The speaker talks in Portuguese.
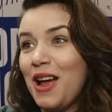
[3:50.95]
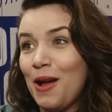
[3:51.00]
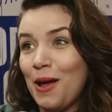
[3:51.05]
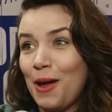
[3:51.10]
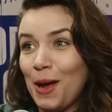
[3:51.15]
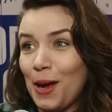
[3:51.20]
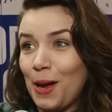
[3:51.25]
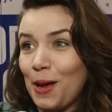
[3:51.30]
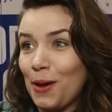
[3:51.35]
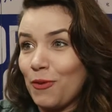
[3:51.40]

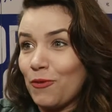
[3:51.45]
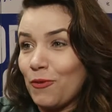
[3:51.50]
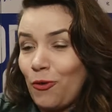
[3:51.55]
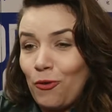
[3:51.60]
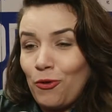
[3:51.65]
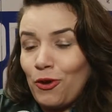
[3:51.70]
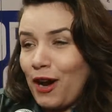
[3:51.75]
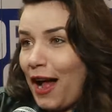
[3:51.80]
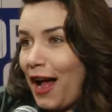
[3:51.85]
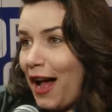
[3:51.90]
é,
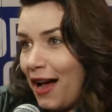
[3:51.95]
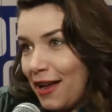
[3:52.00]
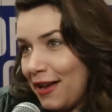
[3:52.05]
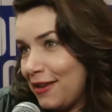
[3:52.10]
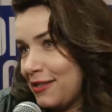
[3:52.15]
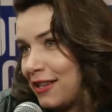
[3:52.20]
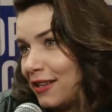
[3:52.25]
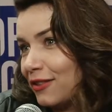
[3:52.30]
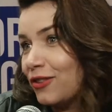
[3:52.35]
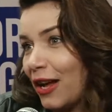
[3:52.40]
curar
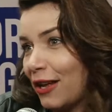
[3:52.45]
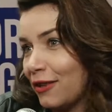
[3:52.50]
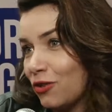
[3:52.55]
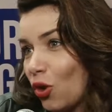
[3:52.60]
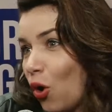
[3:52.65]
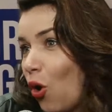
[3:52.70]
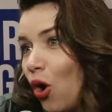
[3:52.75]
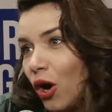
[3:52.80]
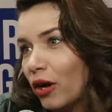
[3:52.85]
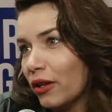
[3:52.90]
essa a
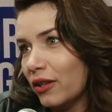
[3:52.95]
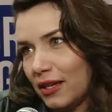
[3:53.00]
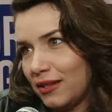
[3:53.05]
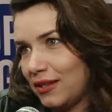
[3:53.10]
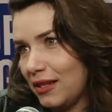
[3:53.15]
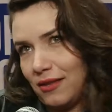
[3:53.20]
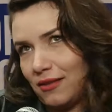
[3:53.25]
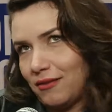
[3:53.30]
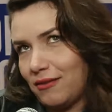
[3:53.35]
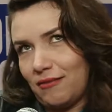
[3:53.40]
dor,
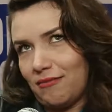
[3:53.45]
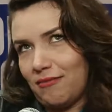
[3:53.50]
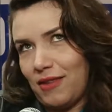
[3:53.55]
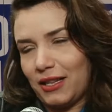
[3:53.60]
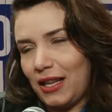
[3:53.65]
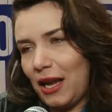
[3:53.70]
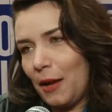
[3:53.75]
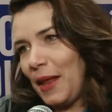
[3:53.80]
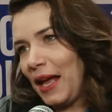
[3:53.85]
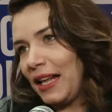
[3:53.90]
né,
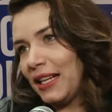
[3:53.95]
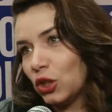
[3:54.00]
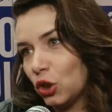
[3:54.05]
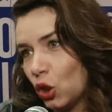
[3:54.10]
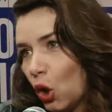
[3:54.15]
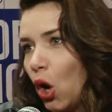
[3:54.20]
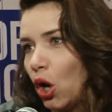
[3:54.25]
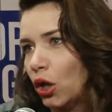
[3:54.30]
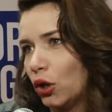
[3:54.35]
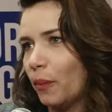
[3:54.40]
determinada
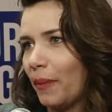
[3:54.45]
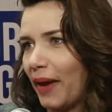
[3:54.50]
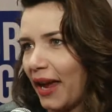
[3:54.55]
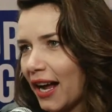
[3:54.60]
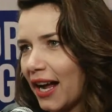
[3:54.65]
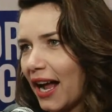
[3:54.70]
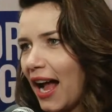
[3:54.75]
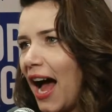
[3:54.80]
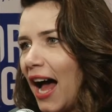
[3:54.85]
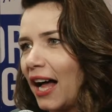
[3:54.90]
dor do
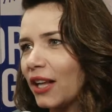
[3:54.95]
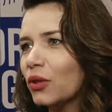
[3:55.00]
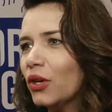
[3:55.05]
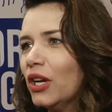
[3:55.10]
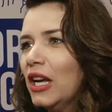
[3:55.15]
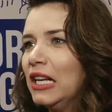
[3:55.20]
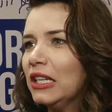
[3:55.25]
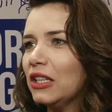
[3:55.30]
mercado.